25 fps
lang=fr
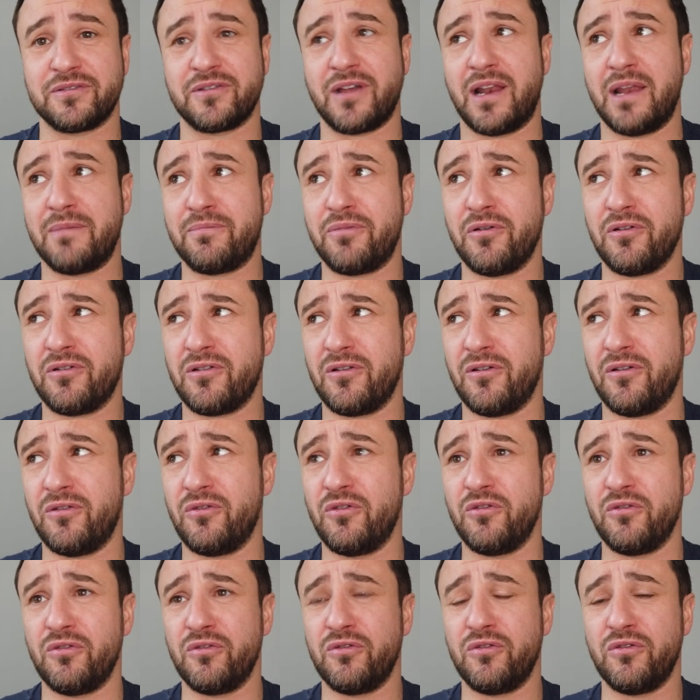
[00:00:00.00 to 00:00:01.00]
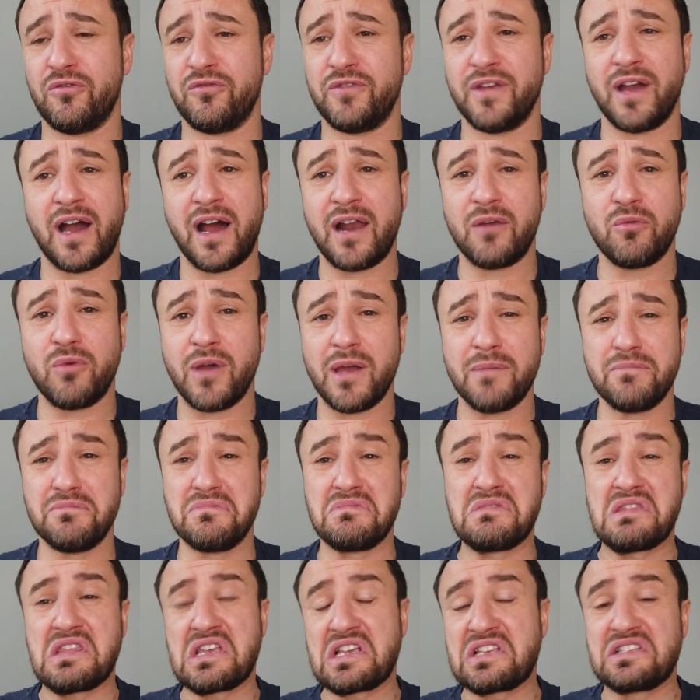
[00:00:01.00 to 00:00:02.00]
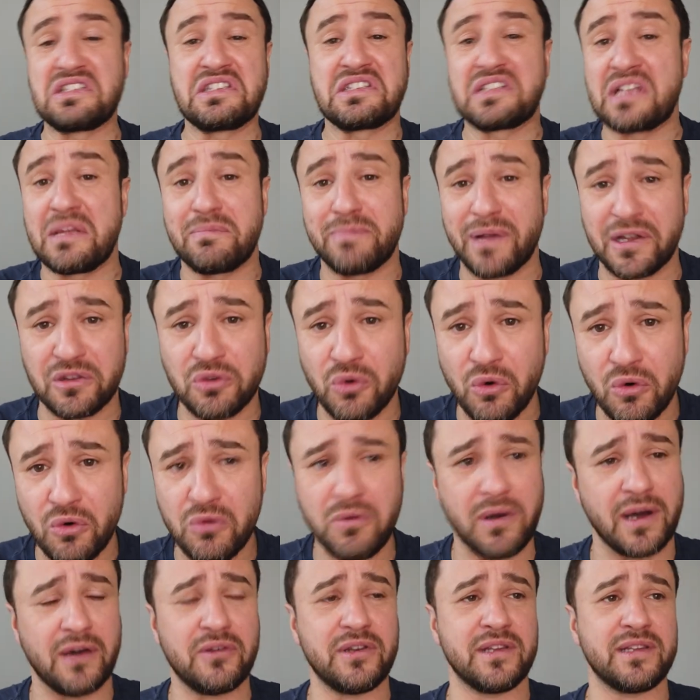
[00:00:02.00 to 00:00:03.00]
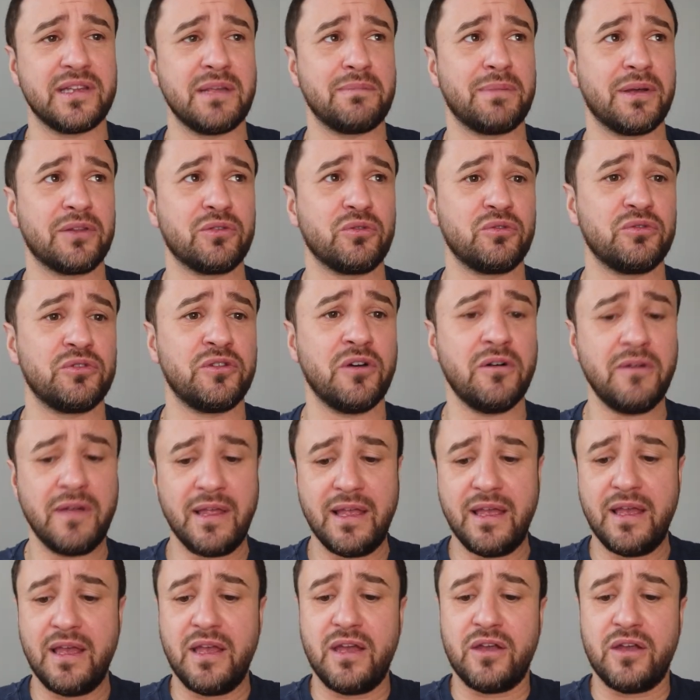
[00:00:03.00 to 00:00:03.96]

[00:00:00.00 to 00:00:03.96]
parce qu'à l'époque, le, viral web n'existait pas trop, hein, on n'était pas trop dedans.